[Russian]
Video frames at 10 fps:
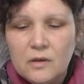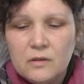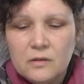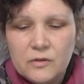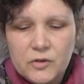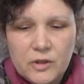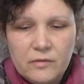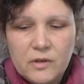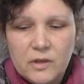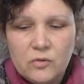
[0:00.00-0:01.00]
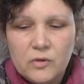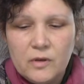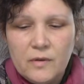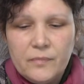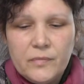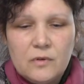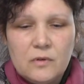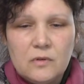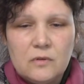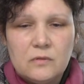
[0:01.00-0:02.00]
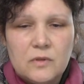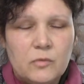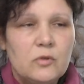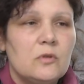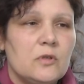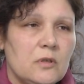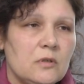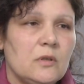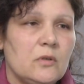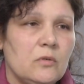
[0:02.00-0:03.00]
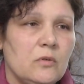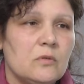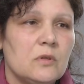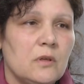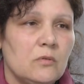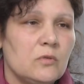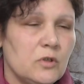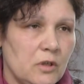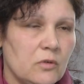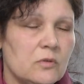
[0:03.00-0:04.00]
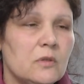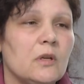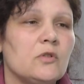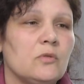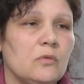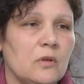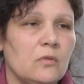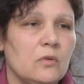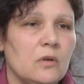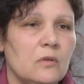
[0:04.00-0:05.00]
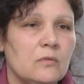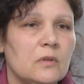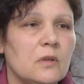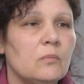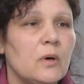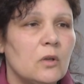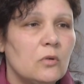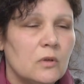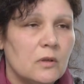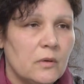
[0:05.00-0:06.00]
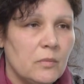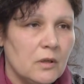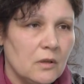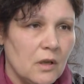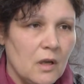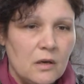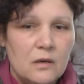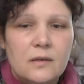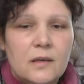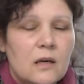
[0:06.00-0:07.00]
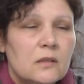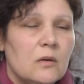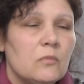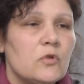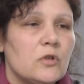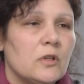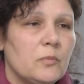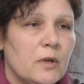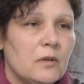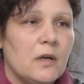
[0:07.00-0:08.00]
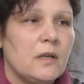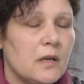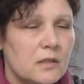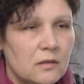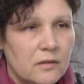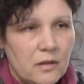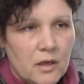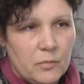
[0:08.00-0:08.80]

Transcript: э, человек, который работает на железной дороге. Он, знает, он инженер, он знает, что это такое. Он говорит, там болото, а ребята, как там можно это прокладывать? Они хотят тоннель